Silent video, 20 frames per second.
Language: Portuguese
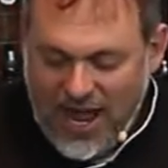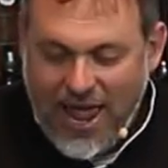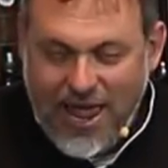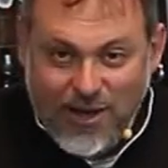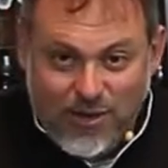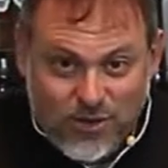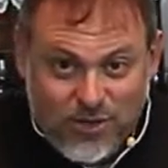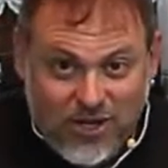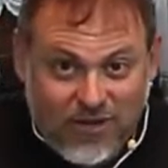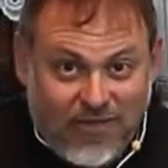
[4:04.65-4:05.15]
É
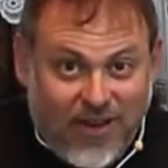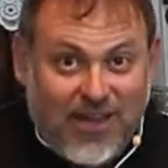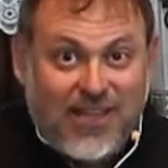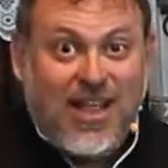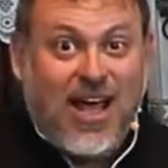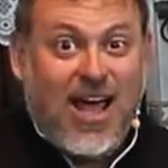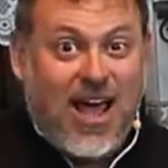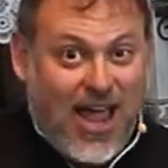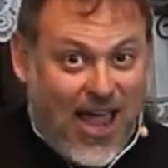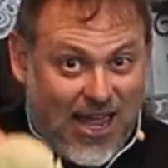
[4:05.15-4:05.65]
isso que vai
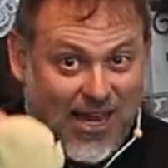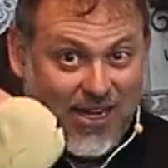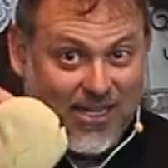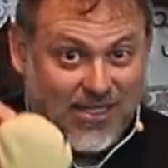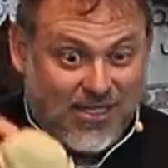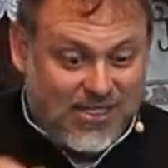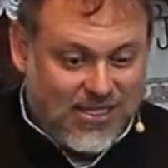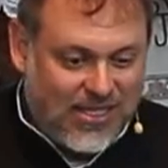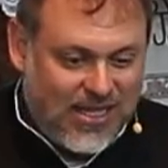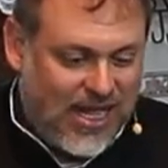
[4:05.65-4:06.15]
dar a
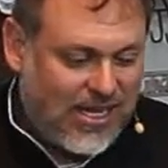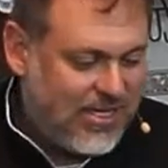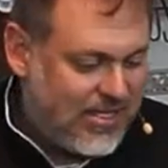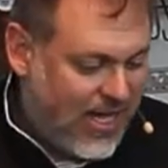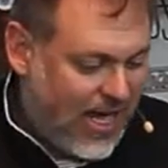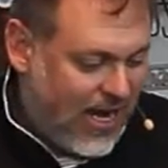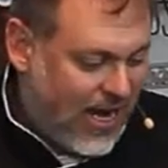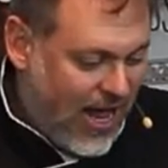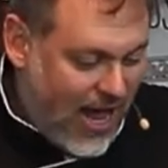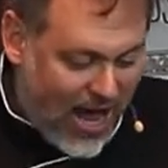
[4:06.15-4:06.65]
elasticidade
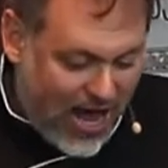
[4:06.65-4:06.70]
dela.